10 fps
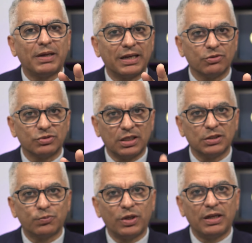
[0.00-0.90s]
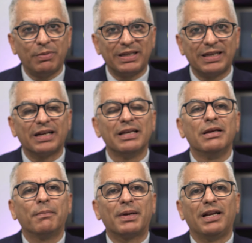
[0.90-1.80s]
para que ustedes puedan aplicar
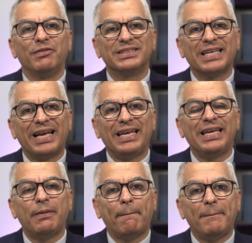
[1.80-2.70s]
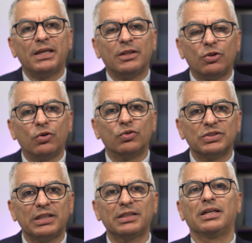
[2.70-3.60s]
para la visa
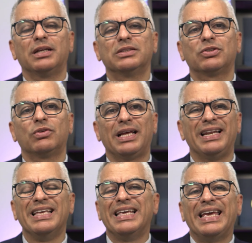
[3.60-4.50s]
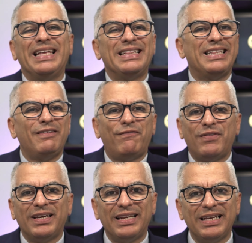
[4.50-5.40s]
EB2 de internacional en
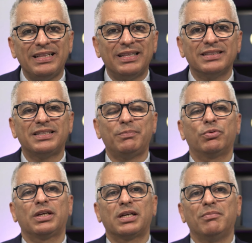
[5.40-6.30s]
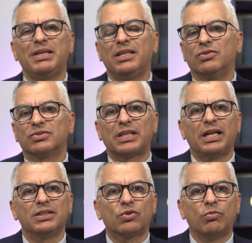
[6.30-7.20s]
diferentes tipos de caminos,
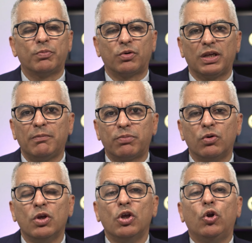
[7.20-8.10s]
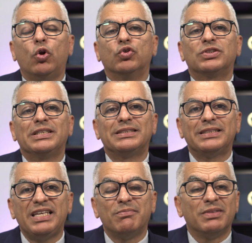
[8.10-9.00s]
tales como por ejemplo los
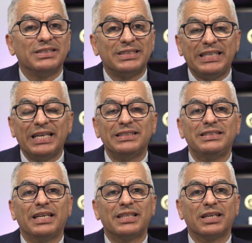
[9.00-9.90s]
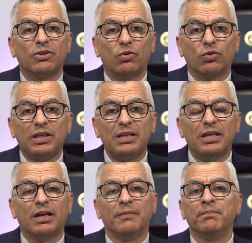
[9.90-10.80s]
STEAM, ciencia,
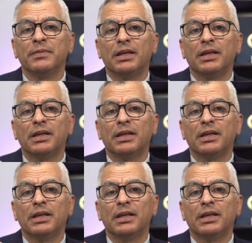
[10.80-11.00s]
tecnología,